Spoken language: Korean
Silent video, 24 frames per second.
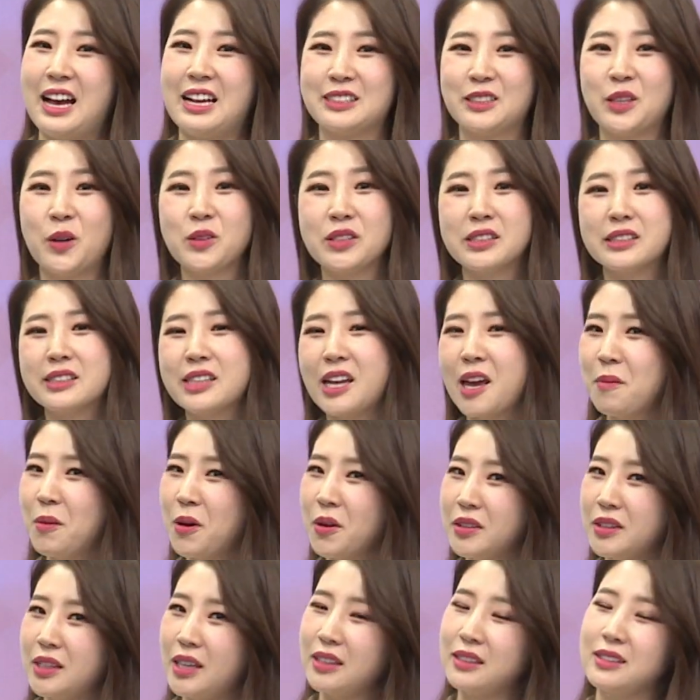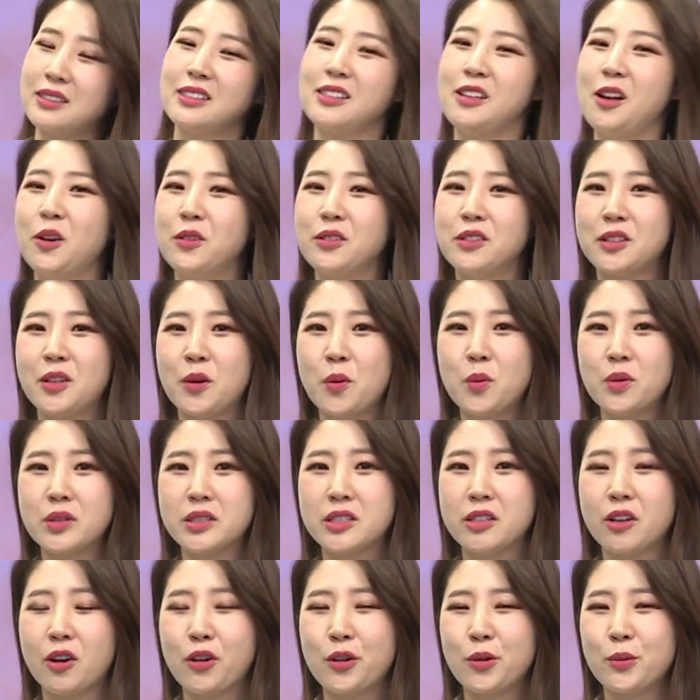저는 세 번 딱 들렸는데 혹시
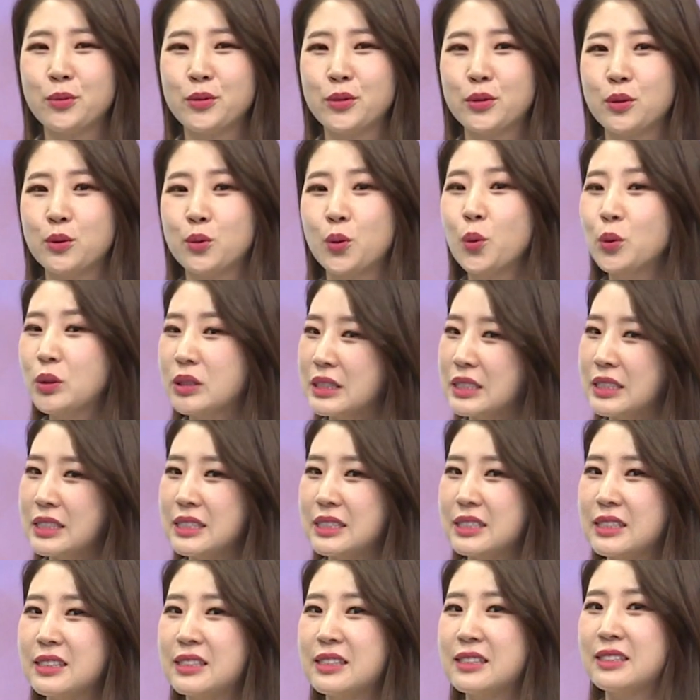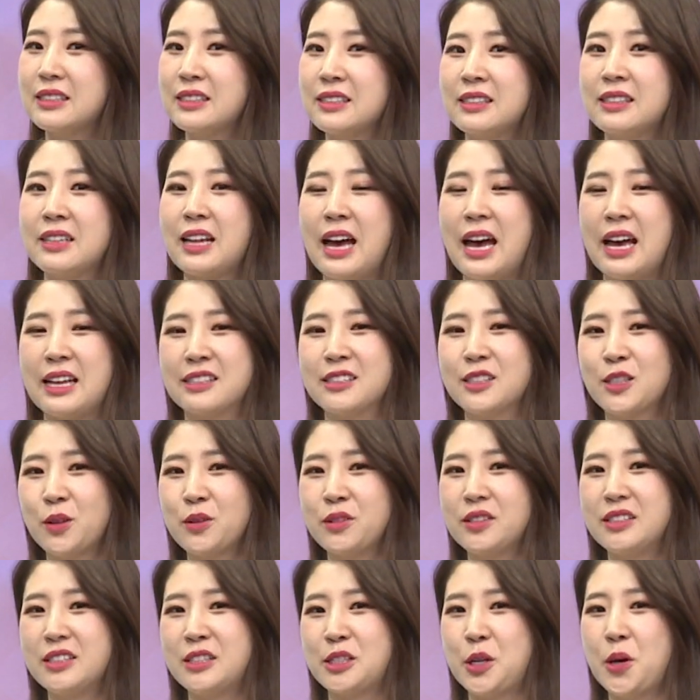여러분 놓치시진
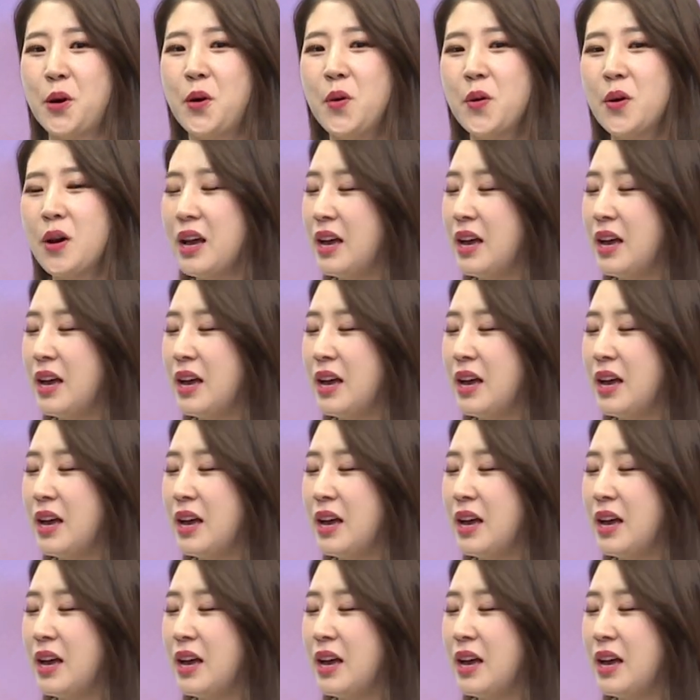않으셨는지요?